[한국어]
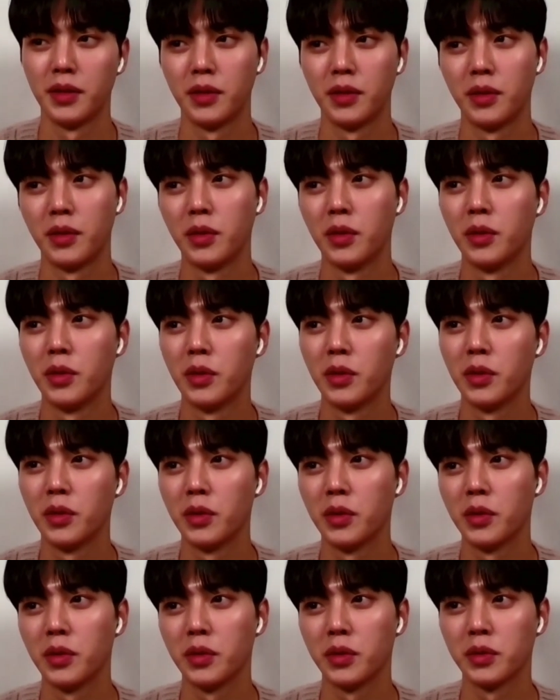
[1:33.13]

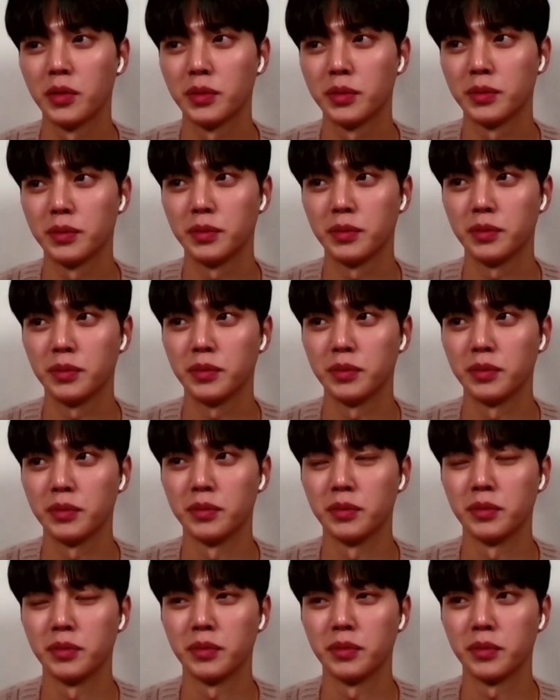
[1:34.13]
어,
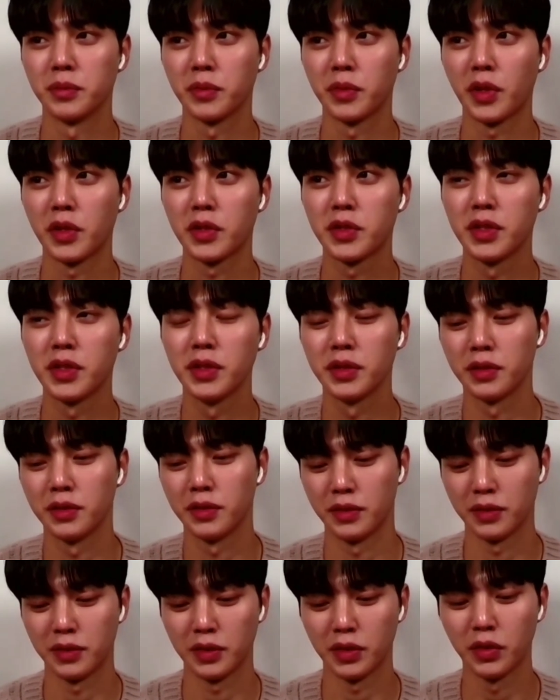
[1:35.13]
사실
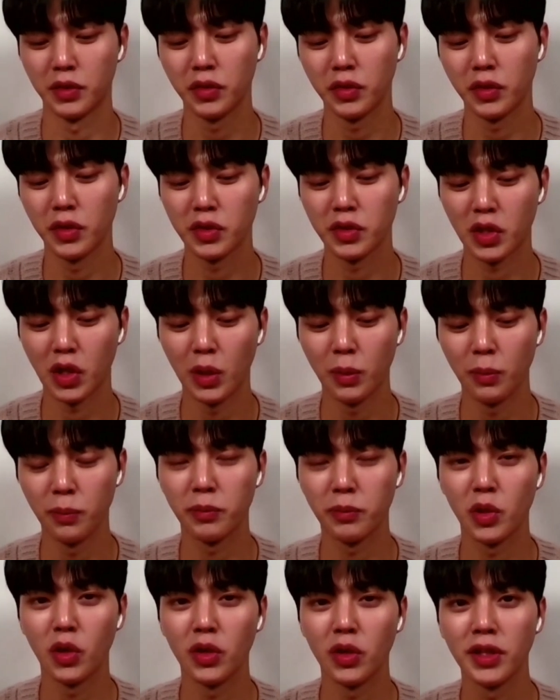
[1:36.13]
현수를 처음
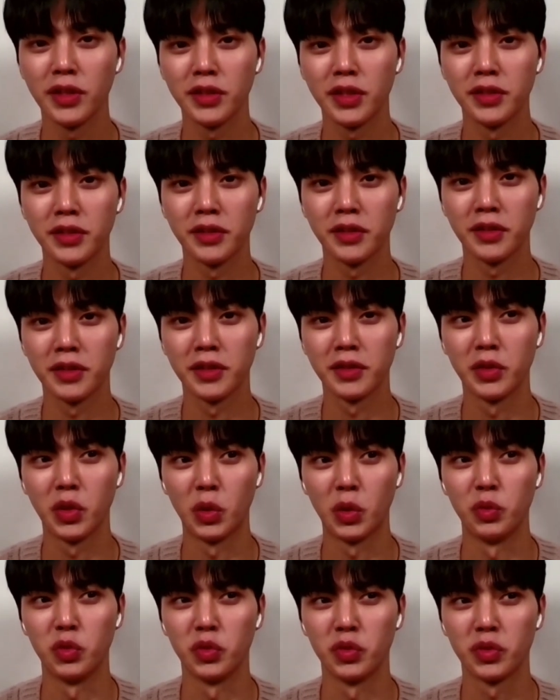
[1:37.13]
표현한다는 게
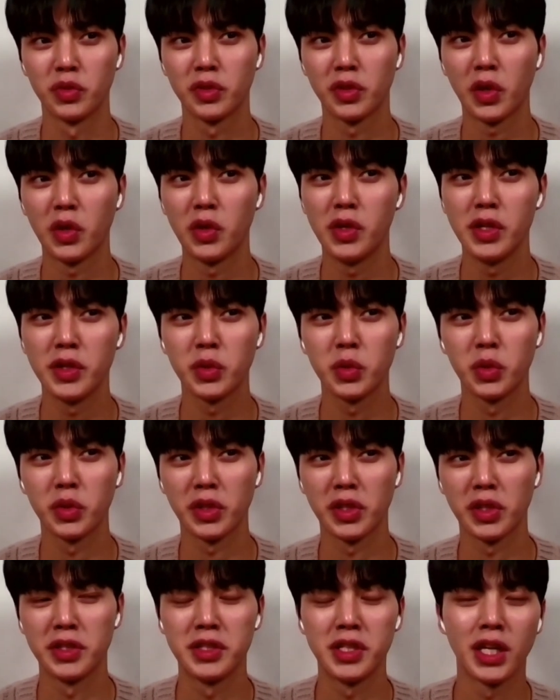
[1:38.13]
너무 떨리고
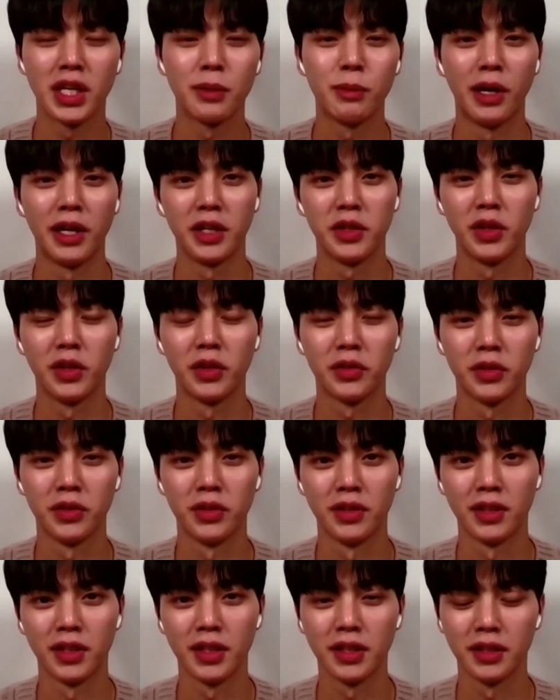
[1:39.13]
긴장이 많이
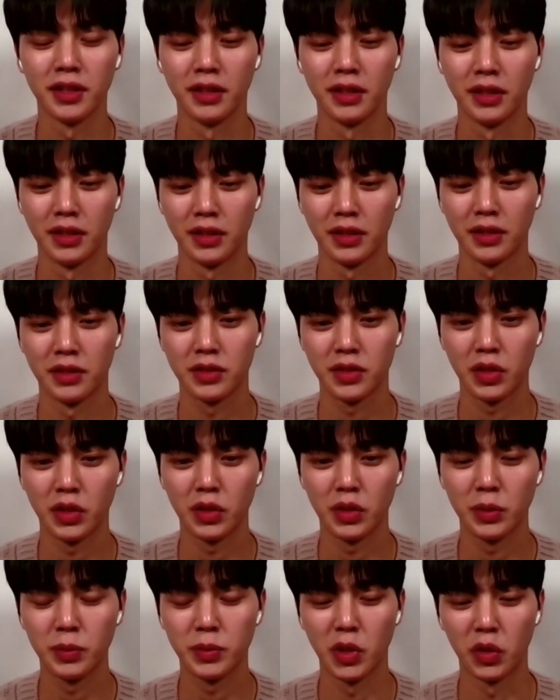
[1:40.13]
됐었는데
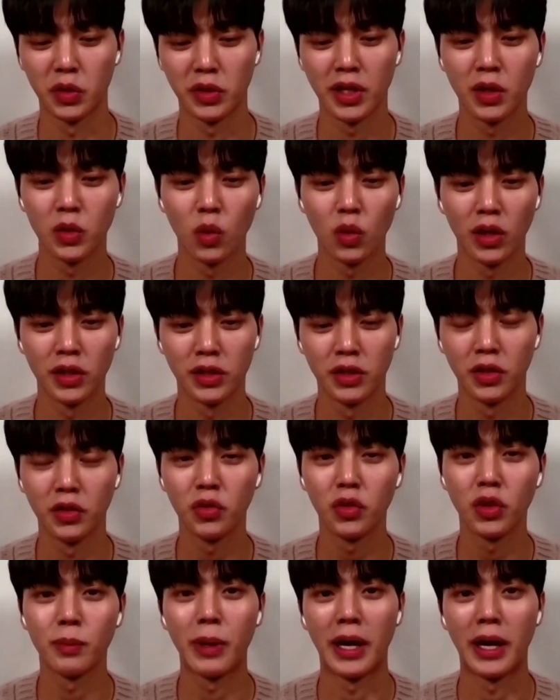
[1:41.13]
처음 연기한 공간이 현수의